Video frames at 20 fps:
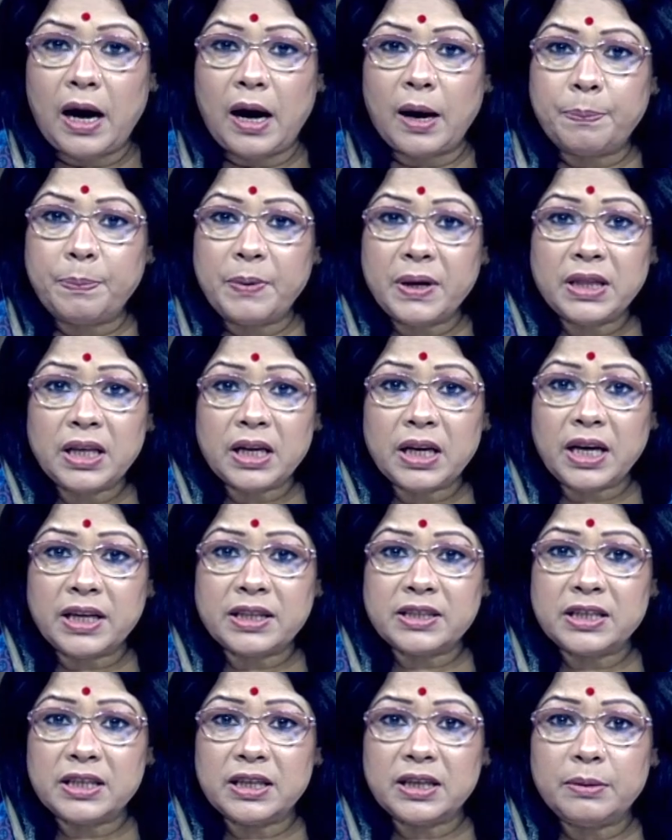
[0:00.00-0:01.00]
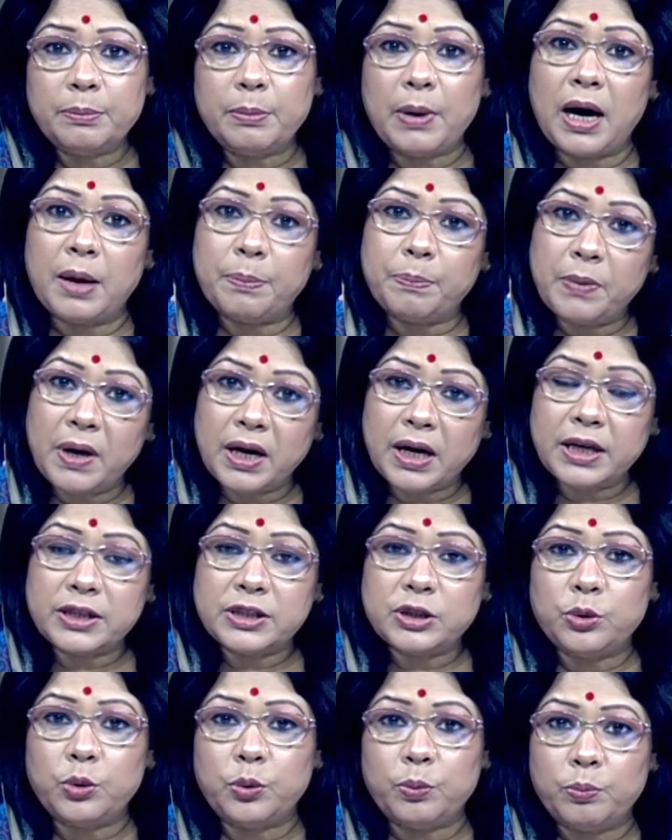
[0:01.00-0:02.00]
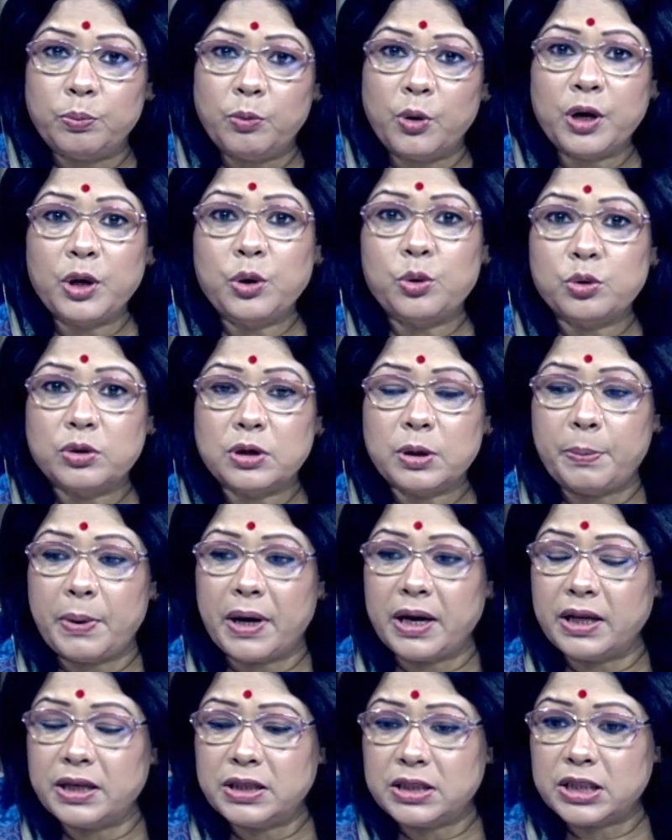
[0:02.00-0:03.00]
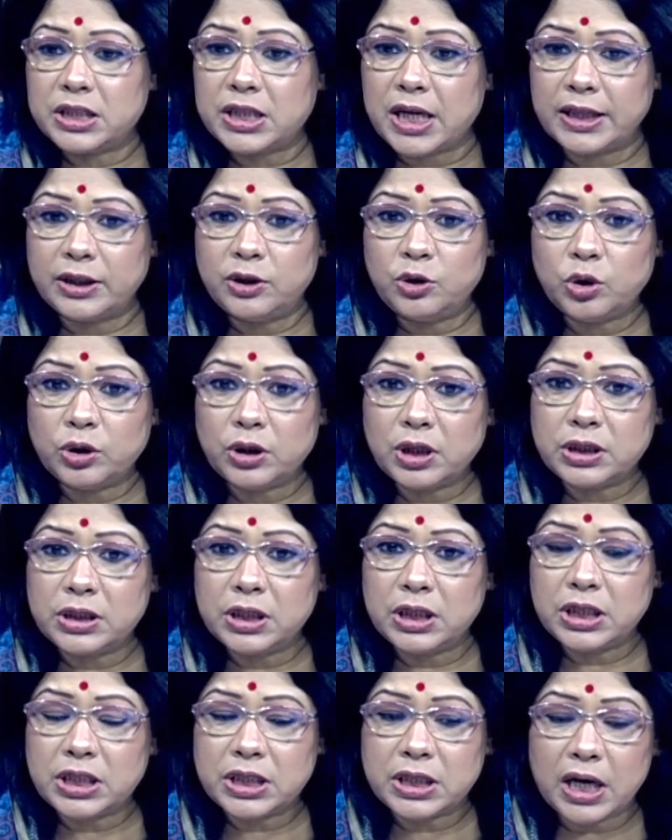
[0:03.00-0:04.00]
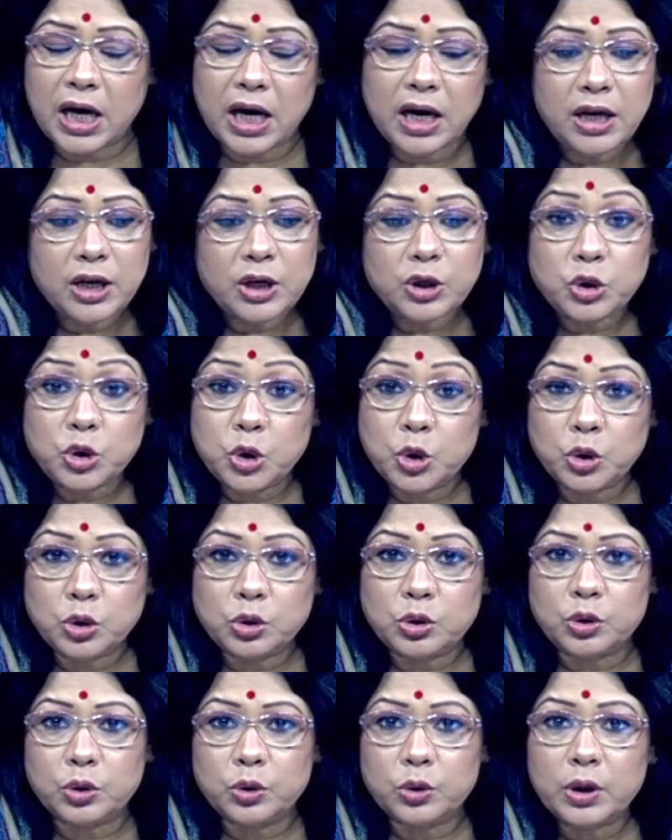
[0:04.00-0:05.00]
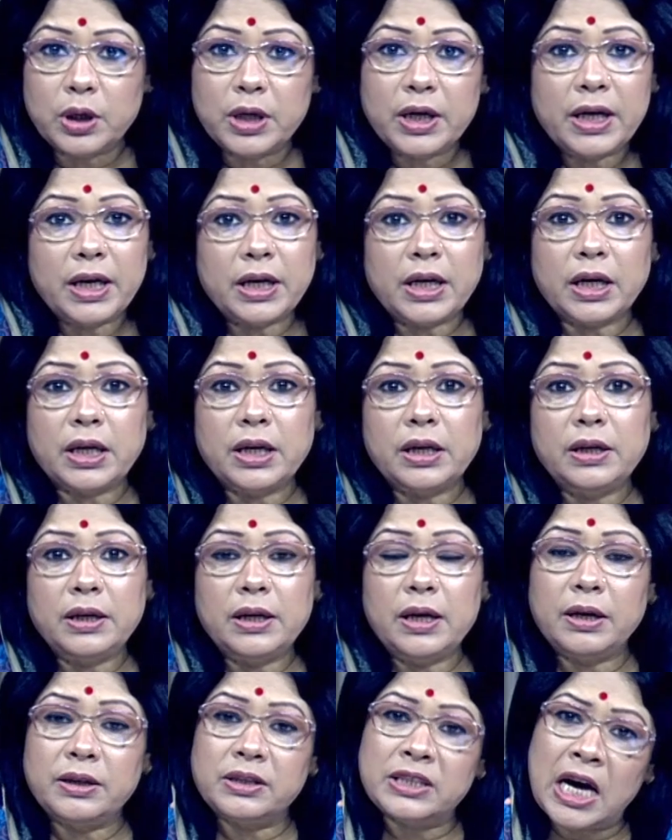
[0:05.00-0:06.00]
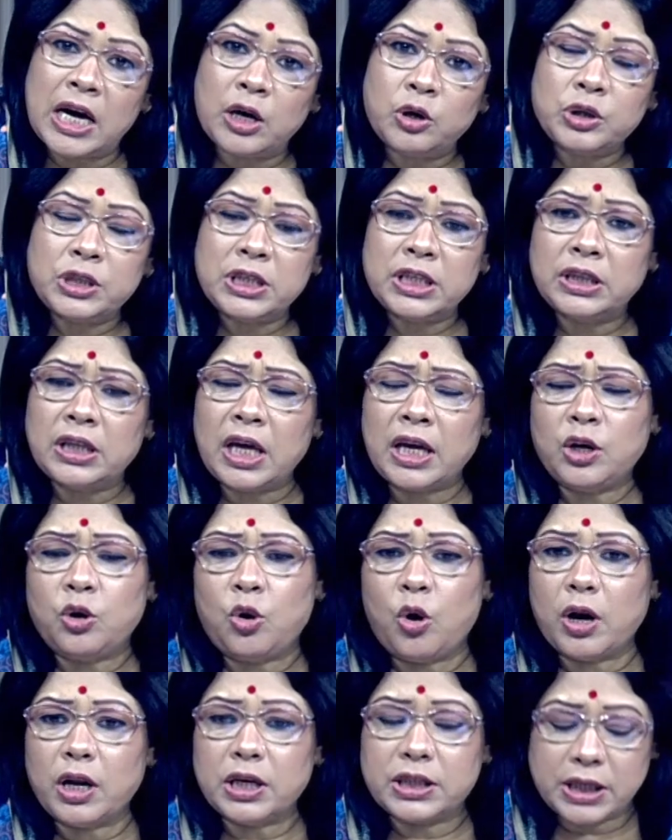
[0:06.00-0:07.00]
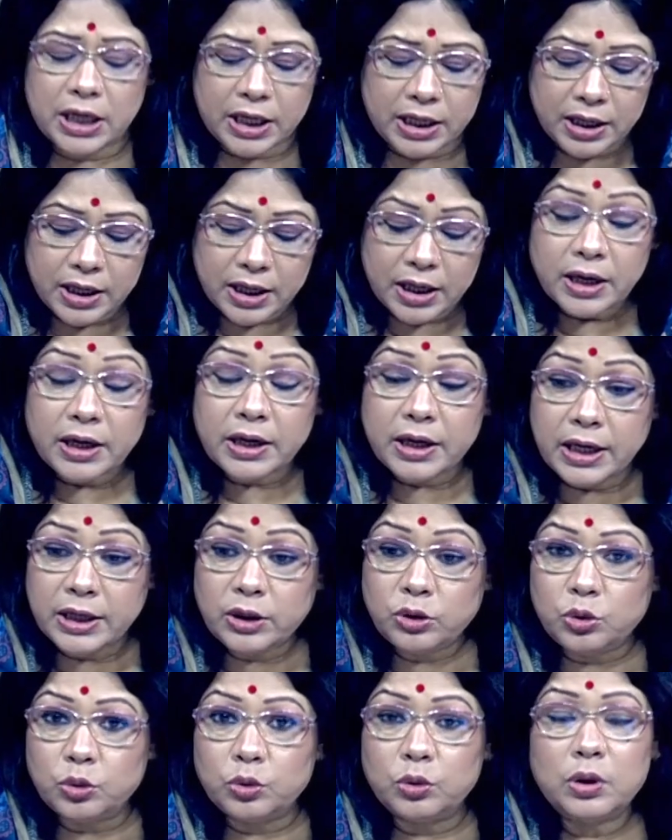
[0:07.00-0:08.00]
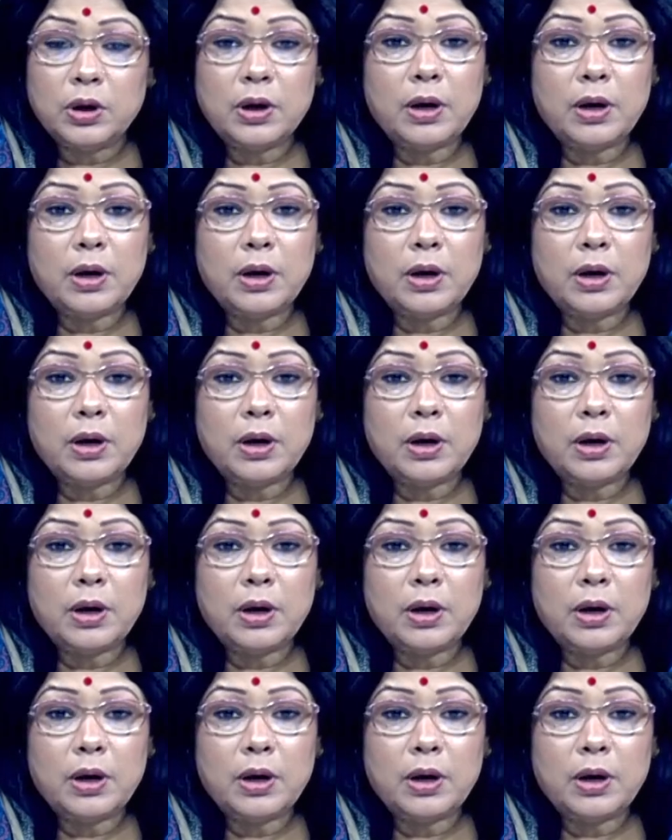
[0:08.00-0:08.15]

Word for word: আপনাদের কাছে বা আপনার কাছে মনে হতে পারে যে স্বাধীনতা জিনিসটা ঠুনকো এটাকে নিয়ে যা খুশি তাই করা যায় কিন্তু